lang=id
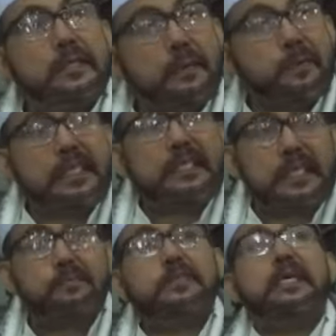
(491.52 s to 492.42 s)
Tapi
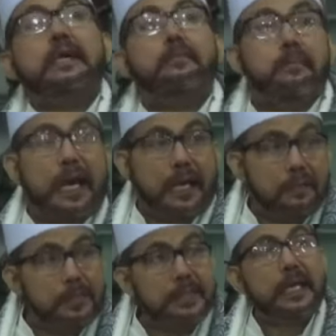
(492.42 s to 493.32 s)
tetap tiap malam
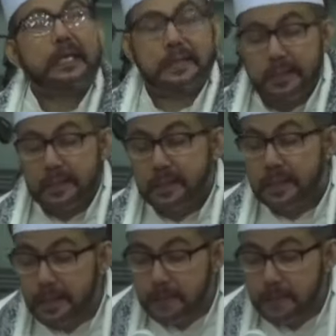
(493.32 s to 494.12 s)
niat, ya.